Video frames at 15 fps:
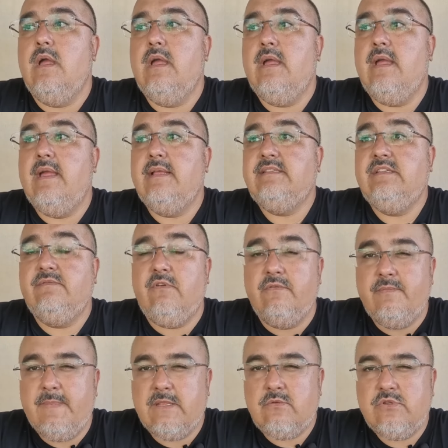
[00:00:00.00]
é,
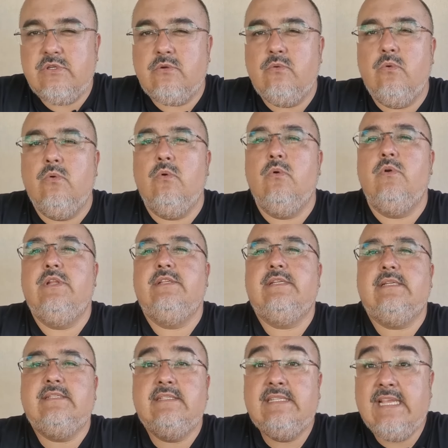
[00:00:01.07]
desenvolvimento de cores,
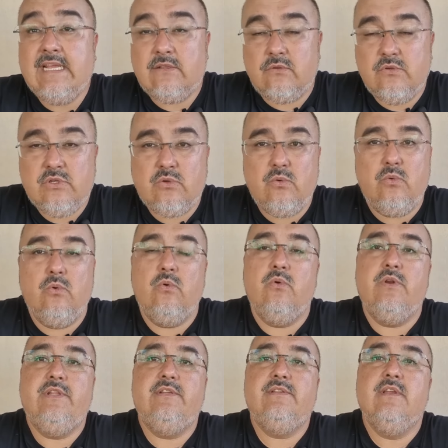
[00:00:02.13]
acerto de
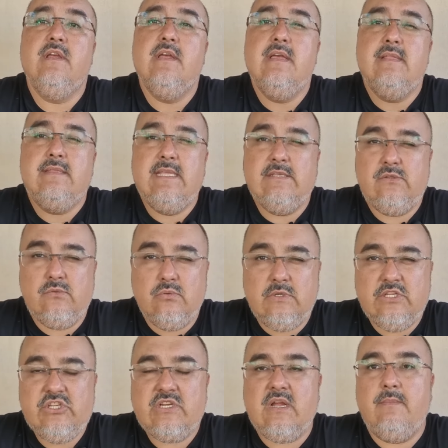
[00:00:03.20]
cores,
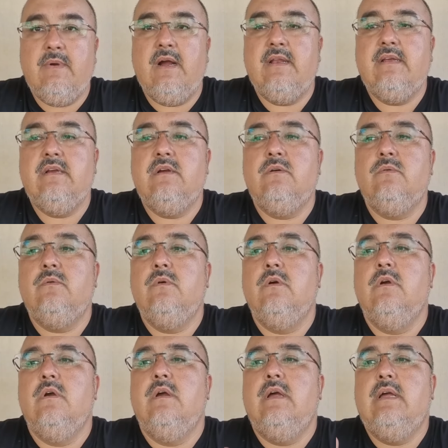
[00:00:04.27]
textura de camarão
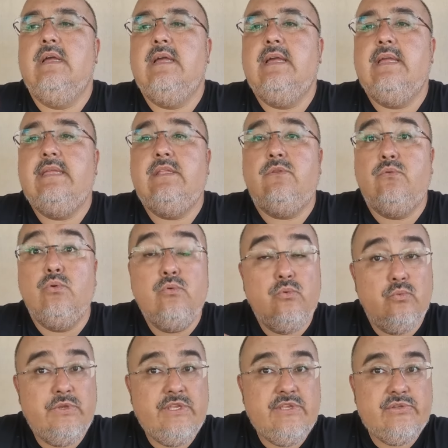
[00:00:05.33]
é, e
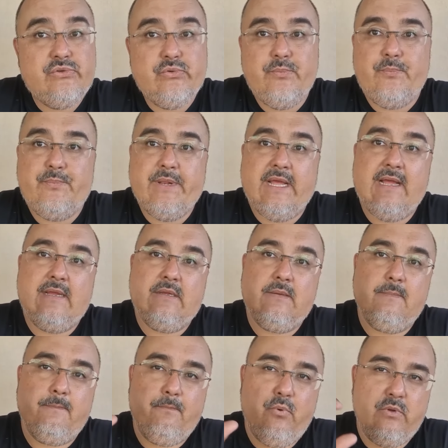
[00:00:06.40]
tudo isso para
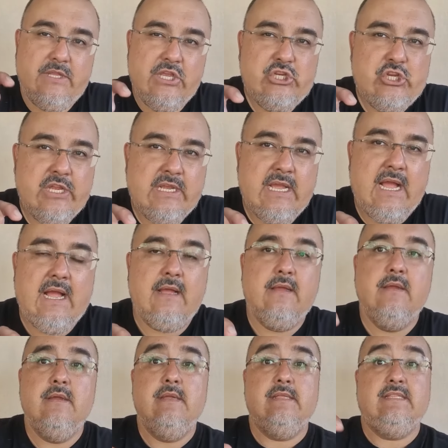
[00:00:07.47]
poder chegar
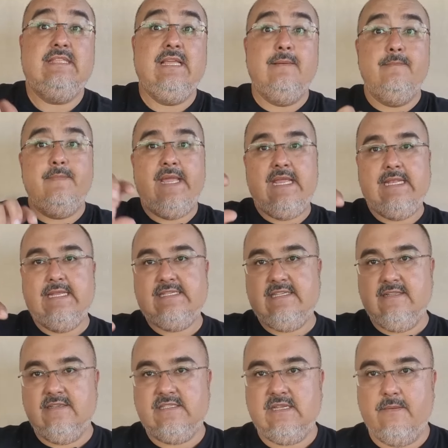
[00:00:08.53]
também
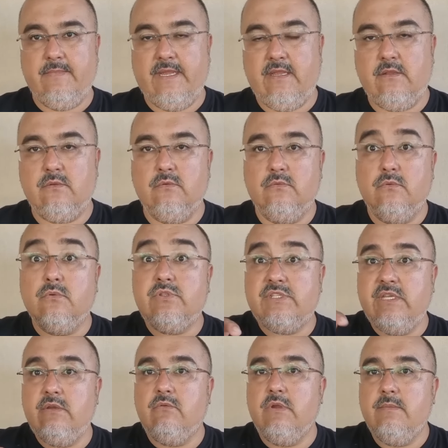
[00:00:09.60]
nesse lançamento
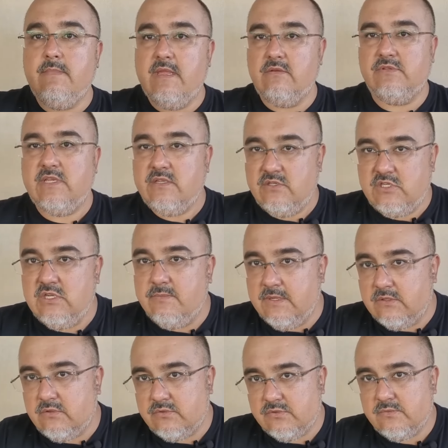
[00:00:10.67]
dos 5,5
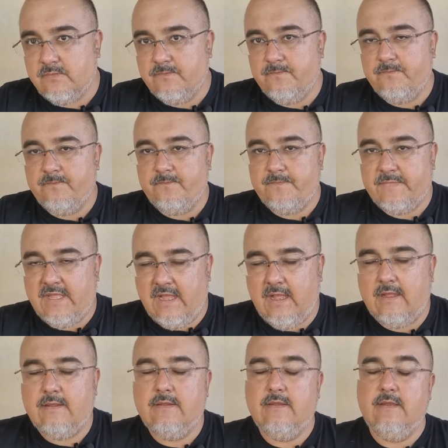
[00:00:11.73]
centímetros,
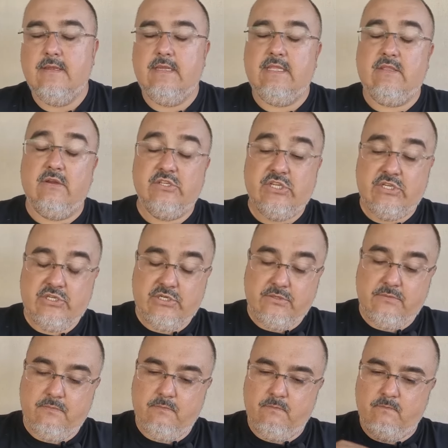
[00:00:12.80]
tá? Então a
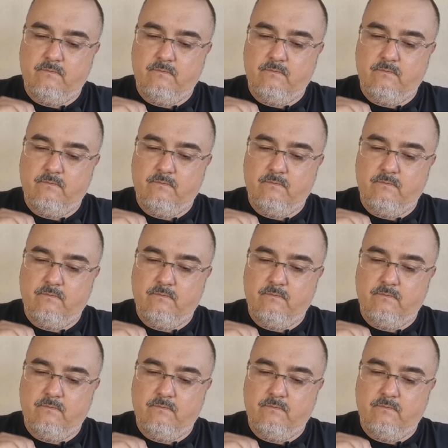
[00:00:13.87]
gente